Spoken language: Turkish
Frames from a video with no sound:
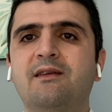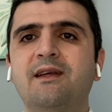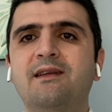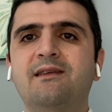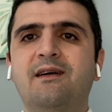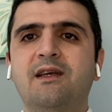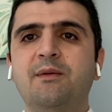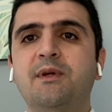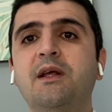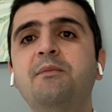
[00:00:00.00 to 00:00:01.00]
ayı
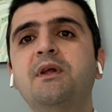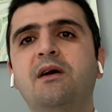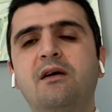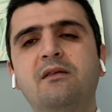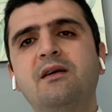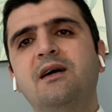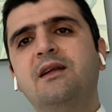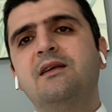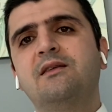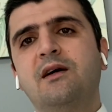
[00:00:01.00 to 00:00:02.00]
takip eden bir 6
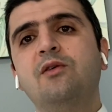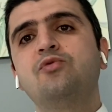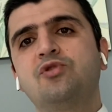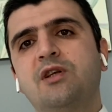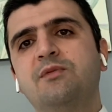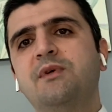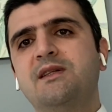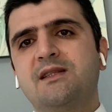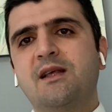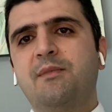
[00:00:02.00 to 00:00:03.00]
aylık daha uzatma
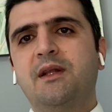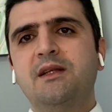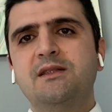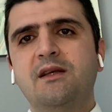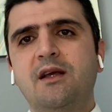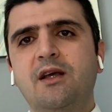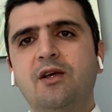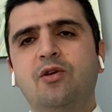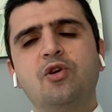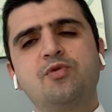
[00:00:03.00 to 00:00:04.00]
istemeniz
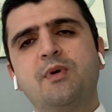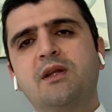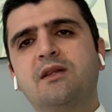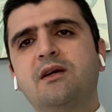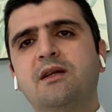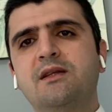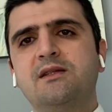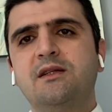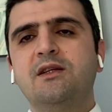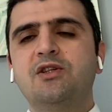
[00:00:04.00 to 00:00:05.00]
Göçmenlik
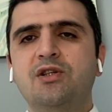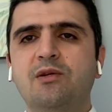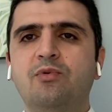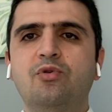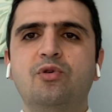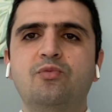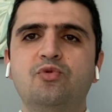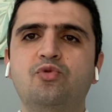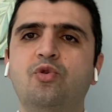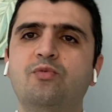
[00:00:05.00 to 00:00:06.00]
dairesinin içinde
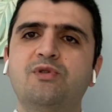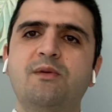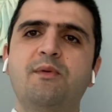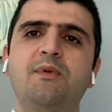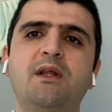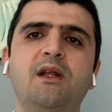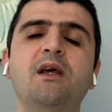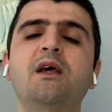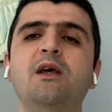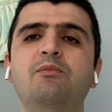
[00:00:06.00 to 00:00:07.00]
bulunduğumuz durum
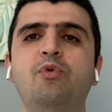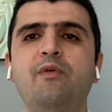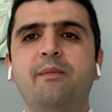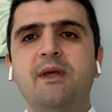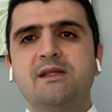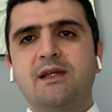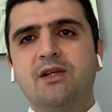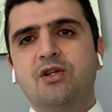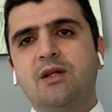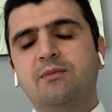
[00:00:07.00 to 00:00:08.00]
sebebiyle bu ve benzeri
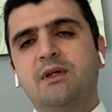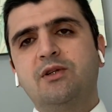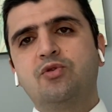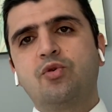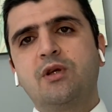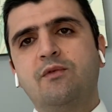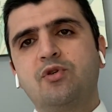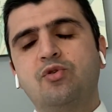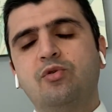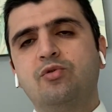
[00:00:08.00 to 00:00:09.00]
işlemlerde çok
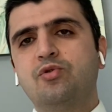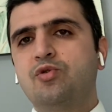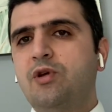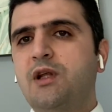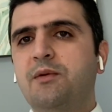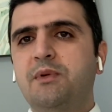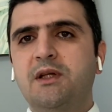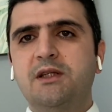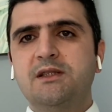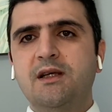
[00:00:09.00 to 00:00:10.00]
yavaş olduğunu
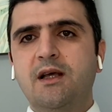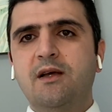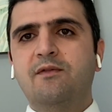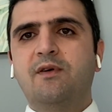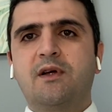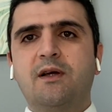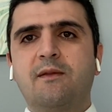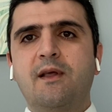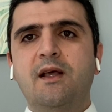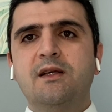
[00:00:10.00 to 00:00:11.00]
söyleyebiliriz.
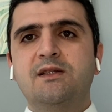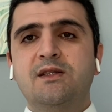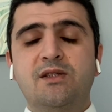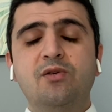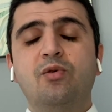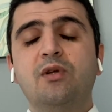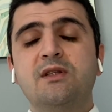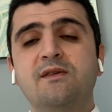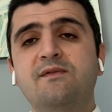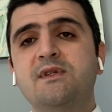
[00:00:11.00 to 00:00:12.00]
Fakat sizin
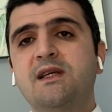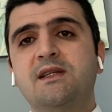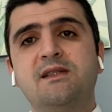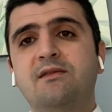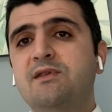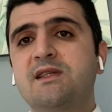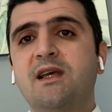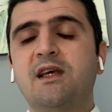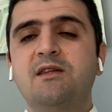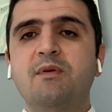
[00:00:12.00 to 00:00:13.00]
olası vizenizi riske
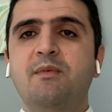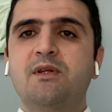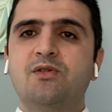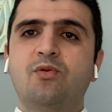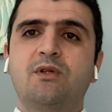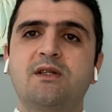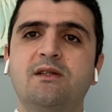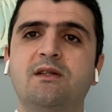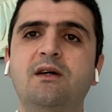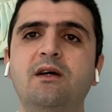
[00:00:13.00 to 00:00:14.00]
etmemeniz
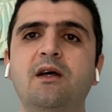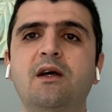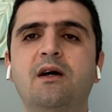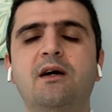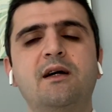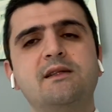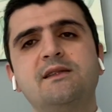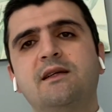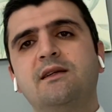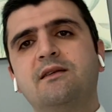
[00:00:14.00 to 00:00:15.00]
noktasında
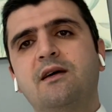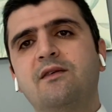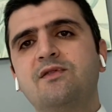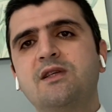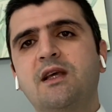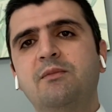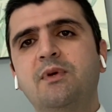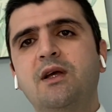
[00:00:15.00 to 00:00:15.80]
acizane tavsiyem